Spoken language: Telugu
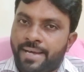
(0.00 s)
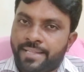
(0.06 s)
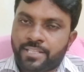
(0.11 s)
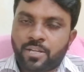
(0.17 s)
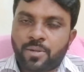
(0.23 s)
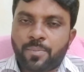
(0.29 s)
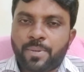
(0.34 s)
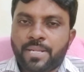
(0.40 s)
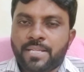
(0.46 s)

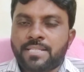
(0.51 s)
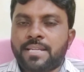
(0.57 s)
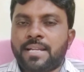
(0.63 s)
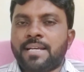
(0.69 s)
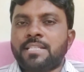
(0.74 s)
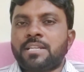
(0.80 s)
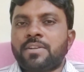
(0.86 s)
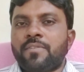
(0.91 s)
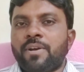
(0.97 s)
ఆంధ్రప్రదేశ్
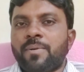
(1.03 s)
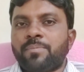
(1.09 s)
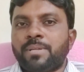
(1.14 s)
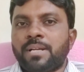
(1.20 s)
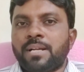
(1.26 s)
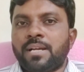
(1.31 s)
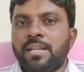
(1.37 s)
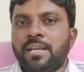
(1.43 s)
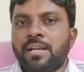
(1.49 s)
రాష్ట్ర
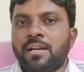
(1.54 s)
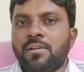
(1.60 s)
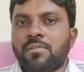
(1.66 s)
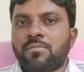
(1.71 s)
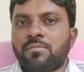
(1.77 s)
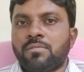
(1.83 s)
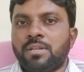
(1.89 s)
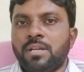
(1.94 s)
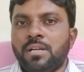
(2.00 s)
వ్యాప్తంగానే
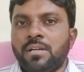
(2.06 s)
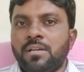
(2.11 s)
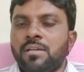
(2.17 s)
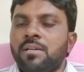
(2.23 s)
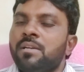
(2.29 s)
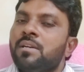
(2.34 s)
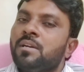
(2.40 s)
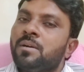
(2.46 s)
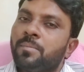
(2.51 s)
కాకుండా
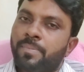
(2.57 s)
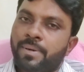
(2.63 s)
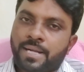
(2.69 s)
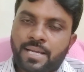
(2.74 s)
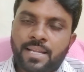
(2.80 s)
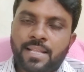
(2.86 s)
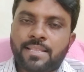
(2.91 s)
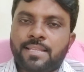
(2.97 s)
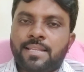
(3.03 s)

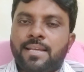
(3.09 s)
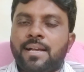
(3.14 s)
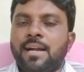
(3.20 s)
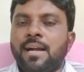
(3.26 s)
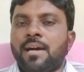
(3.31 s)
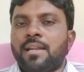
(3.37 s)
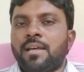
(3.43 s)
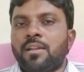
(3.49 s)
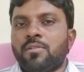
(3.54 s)
పక్కన
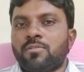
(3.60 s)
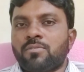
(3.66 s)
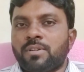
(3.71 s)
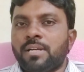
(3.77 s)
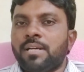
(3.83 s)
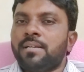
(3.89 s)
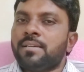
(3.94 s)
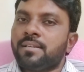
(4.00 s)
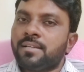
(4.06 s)
తెలంగాణలో
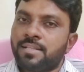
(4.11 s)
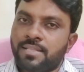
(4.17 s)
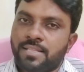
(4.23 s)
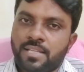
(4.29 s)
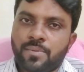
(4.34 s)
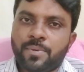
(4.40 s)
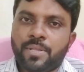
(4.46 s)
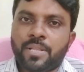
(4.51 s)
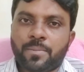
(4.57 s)
కూడా
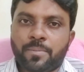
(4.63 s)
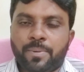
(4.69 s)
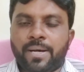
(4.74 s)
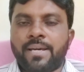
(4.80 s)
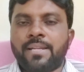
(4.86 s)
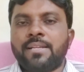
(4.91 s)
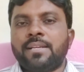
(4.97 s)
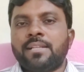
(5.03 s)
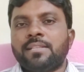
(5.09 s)
దీని మీద
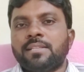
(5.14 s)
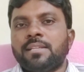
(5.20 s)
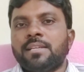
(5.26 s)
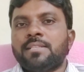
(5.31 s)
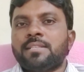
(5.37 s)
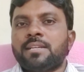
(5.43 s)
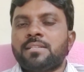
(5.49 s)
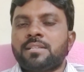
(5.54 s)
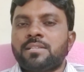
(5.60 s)
భారీ
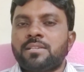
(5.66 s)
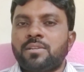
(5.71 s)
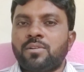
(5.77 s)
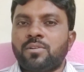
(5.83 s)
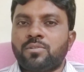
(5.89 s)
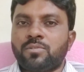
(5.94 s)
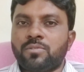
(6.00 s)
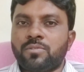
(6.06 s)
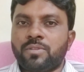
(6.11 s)
ఎత్తున చర్చ
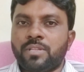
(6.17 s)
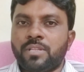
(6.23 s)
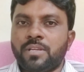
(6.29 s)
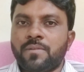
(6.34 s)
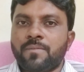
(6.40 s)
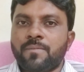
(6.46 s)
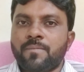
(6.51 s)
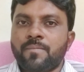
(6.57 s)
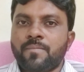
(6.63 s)
జరుగుతూ ఉంది
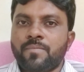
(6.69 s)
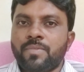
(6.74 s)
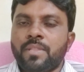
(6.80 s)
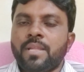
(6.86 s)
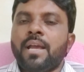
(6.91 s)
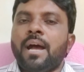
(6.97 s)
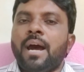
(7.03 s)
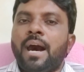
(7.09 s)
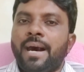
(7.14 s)

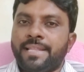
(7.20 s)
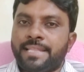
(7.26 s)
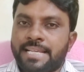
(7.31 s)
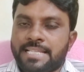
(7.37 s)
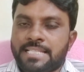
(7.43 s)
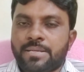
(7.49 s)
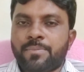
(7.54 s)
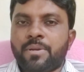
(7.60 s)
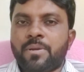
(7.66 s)

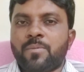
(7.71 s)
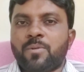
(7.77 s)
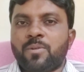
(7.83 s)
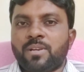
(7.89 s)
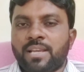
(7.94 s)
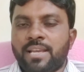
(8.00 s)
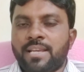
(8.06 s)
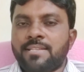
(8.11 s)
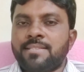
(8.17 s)
అదే
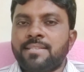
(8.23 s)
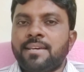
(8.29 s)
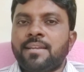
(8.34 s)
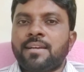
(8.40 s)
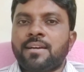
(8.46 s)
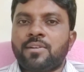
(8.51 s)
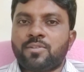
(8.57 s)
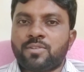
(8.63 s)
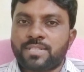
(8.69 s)
సమయంలో
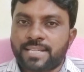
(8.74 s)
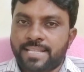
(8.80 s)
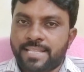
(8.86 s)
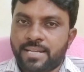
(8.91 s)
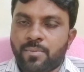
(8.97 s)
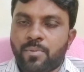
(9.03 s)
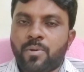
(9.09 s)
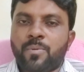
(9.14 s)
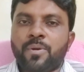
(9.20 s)
కేసీఆర్ గారు
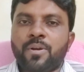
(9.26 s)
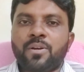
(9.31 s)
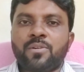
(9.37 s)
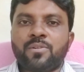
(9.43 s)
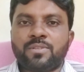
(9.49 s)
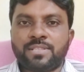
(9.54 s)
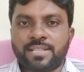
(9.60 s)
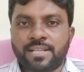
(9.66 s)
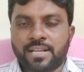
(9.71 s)
చంద్రబాబు
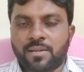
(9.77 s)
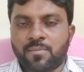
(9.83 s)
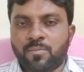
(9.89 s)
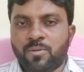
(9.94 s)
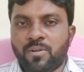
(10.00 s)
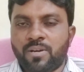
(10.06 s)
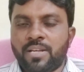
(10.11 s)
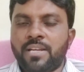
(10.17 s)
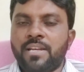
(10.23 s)
గారు
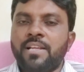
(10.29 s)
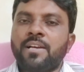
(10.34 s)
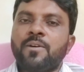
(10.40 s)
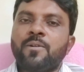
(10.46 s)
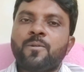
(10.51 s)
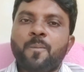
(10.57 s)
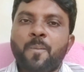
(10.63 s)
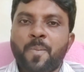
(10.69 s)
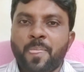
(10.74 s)
జగన్మోహన్ రెడ్డి
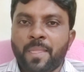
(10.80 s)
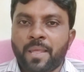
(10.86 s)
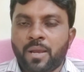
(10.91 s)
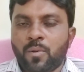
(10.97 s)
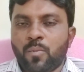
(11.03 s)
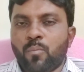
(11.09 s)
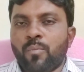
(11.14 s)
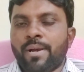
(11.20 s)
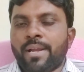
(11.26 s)
గారు
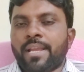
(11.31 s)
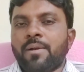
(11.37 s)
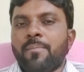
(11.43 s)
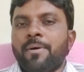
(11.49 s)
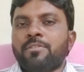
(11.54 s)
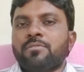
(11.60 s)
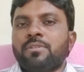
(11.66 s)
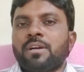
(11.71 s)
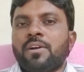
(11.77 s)

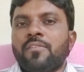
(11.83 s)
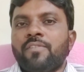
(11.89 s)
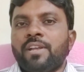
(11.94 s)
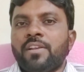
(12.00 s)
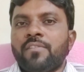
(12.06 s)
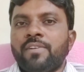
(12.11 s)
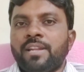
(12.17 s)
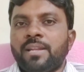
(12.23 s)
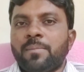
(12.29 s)
ముఖ్యమంత్రులుగా
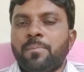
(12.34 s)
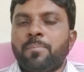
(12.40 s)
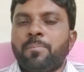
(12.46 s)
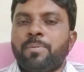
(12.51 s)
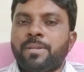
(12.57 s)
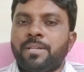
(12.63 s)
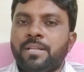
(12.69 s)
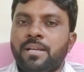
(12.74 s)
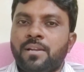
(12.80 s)
వేల వేల
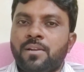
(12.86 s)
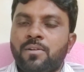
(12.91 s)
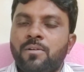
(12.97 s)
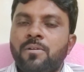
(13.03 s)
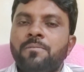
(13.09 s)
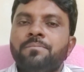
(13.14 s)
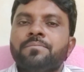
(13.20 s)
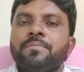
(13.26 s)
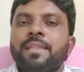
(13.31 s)
పీరియడ్లో